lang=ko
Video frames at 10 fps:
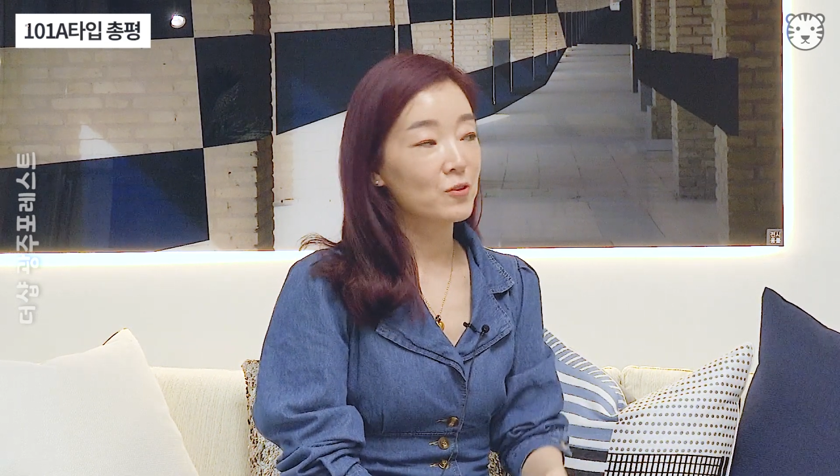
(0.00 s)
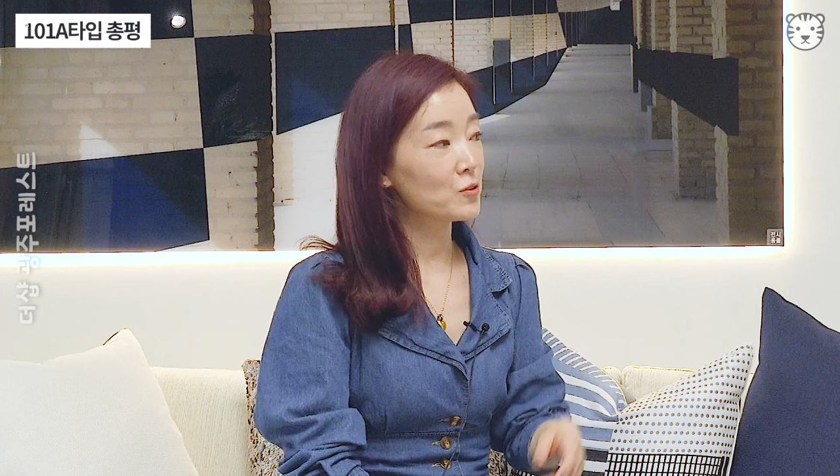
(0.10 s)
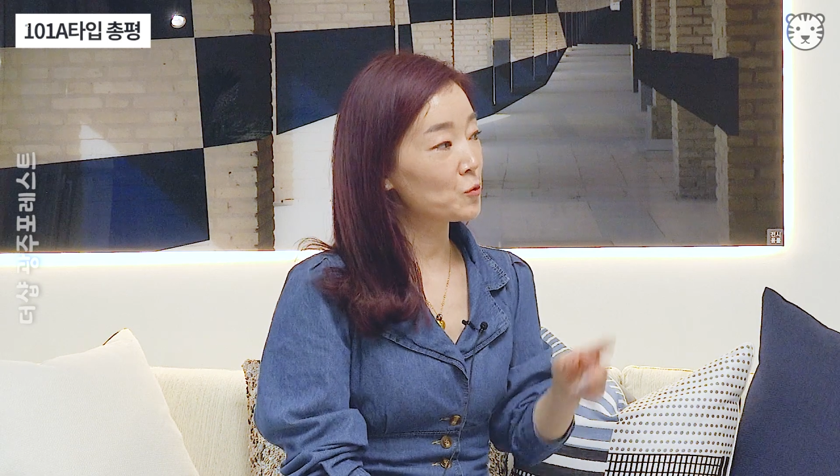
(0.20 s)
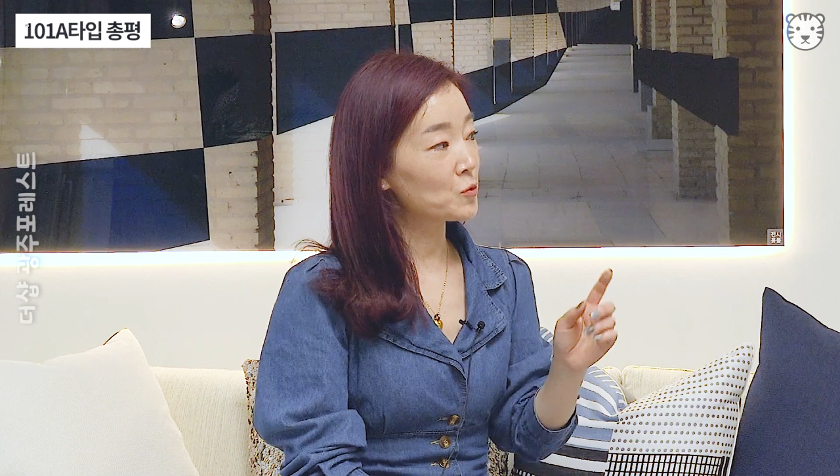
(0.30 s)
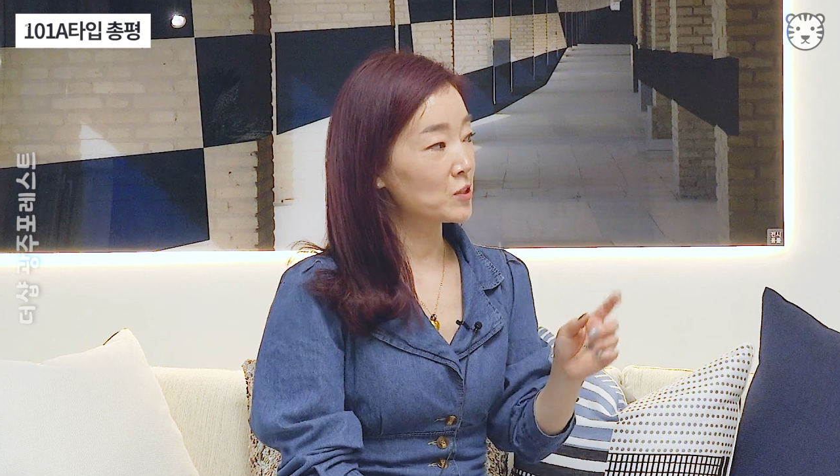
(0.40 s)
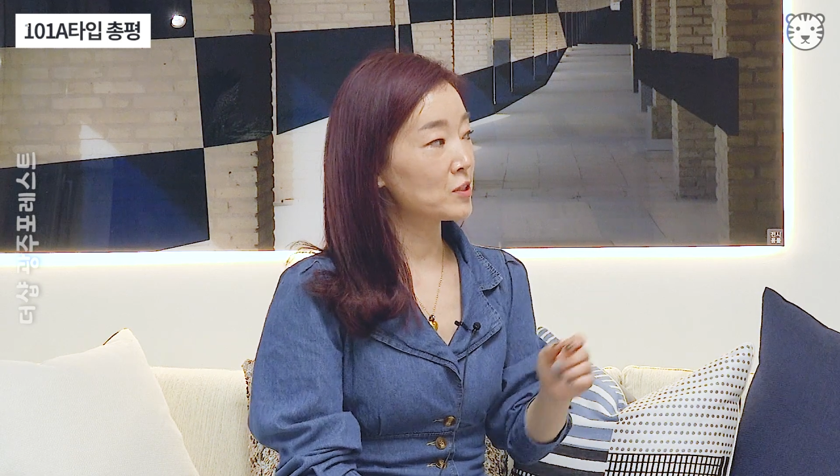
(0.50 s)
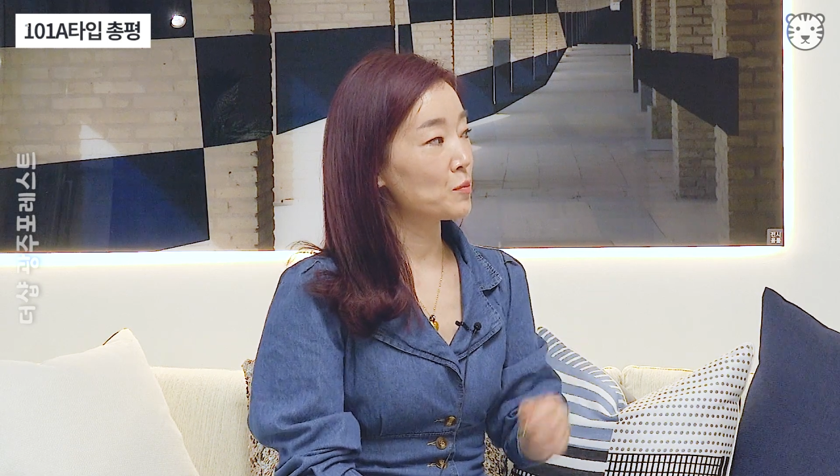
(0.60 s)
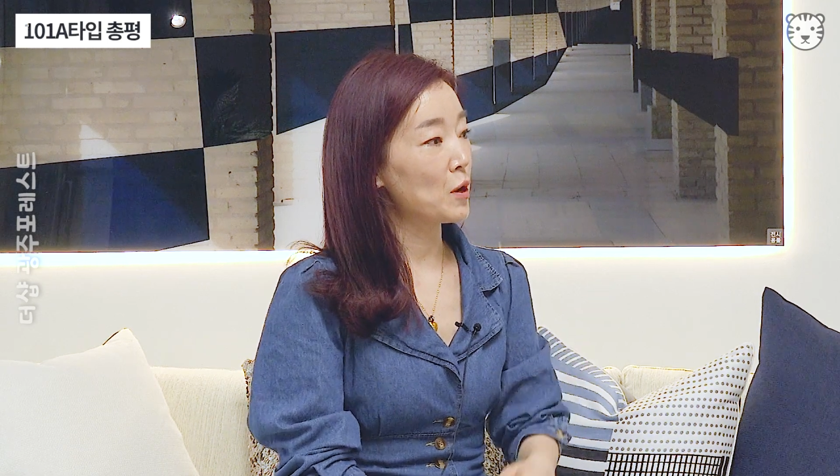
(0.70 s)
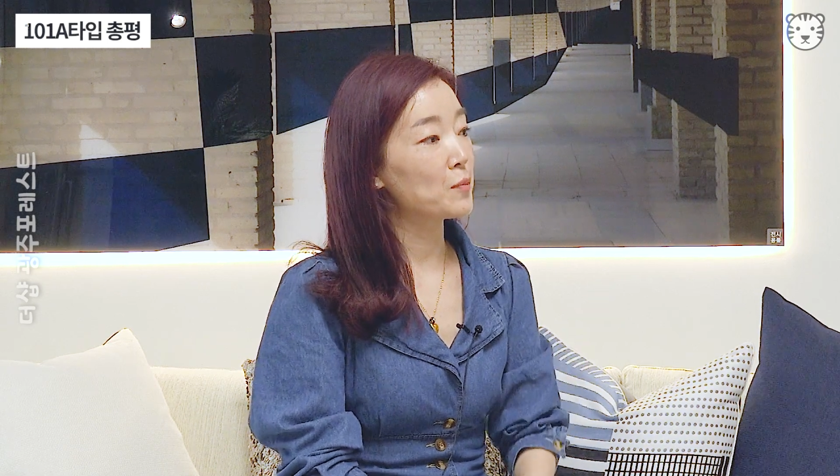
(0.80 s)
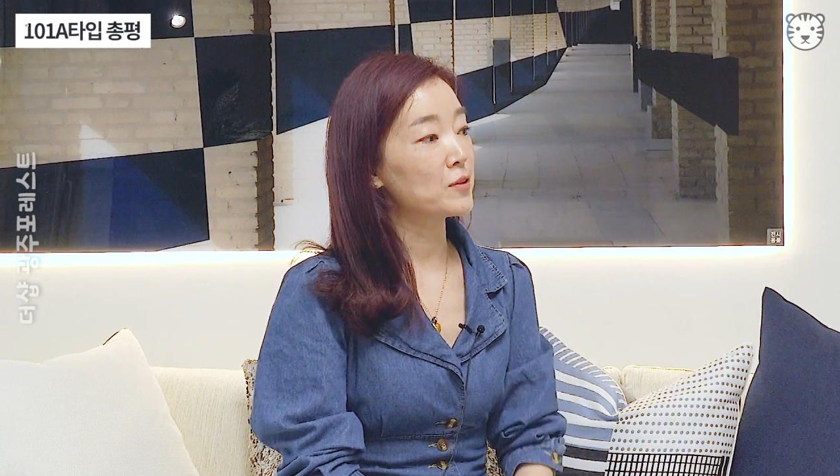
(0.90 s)
어, 저는 진짜
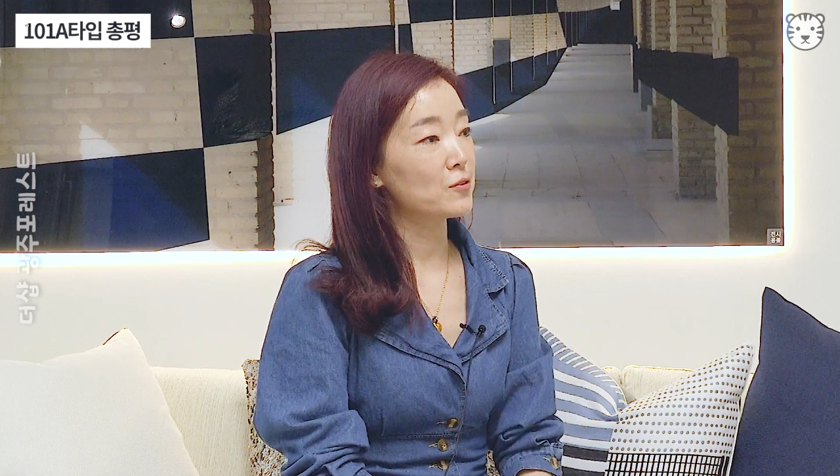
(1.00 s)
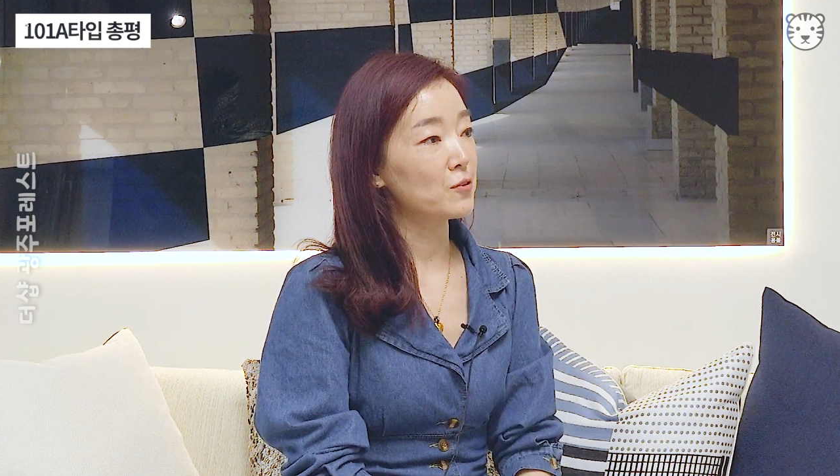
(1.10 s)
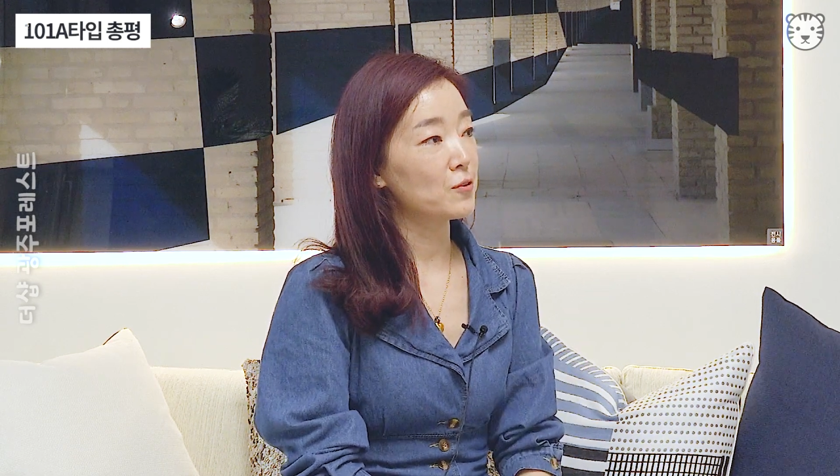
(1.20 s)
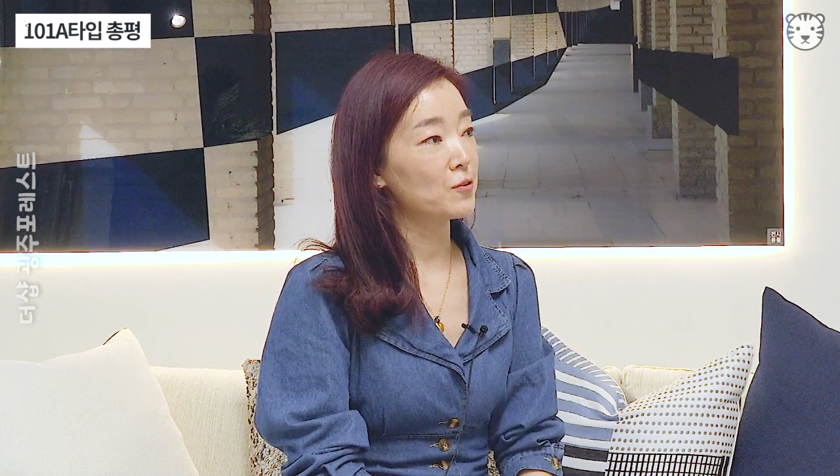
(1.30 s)
마음에 들어요.